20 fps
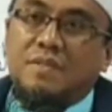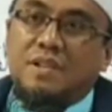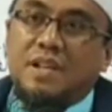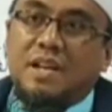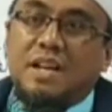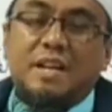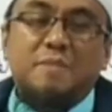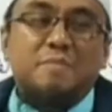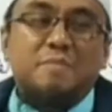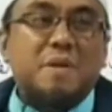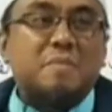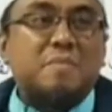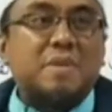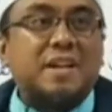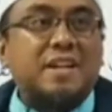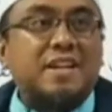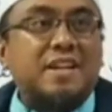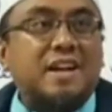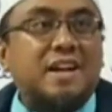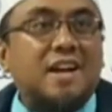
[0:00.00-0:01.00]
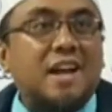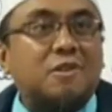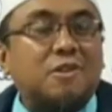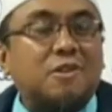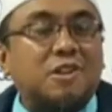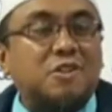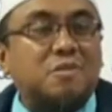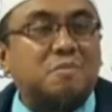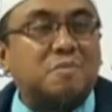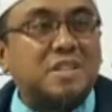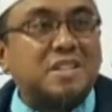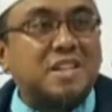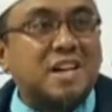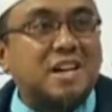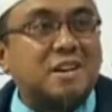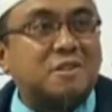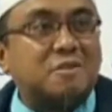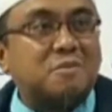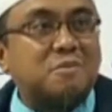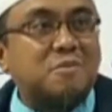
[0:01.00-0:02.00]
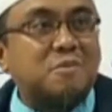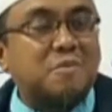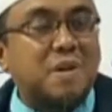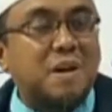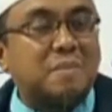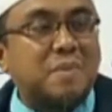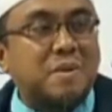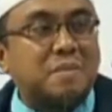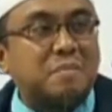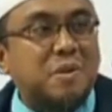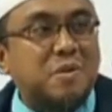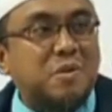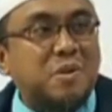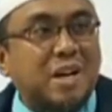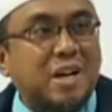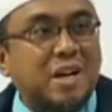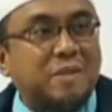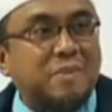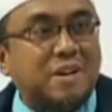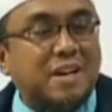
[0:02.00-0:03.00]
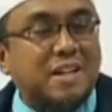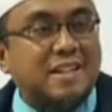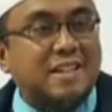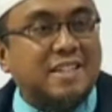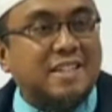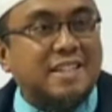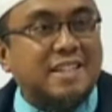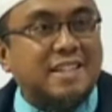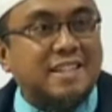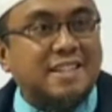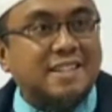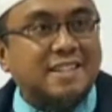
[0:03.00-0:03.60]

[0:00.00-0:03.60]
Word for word: 5 menit yang lalu antum bisa ngomong apa mengulangi perkataan saya?